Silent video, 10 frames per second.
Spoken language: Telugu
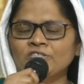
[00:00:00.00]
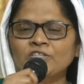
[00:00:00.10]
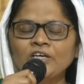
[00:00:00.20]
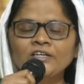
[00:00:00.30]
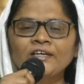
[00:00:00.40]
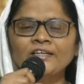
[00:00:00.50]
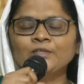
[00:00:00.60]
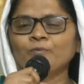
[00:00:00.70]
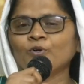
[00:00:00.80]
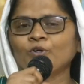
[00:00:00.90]
ఎస్కేల
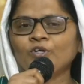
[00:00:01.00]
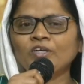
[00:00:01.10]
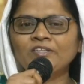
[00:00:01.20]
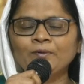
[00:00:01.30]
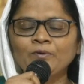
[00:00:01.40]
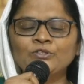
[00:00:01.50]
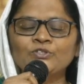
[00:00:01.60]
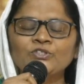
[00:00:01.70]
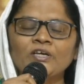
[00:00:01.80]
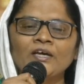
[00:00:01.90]
గ్రంథము రెండో అధ్యాయంలో
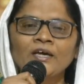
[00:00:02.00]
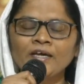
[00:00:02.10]
చూస్తే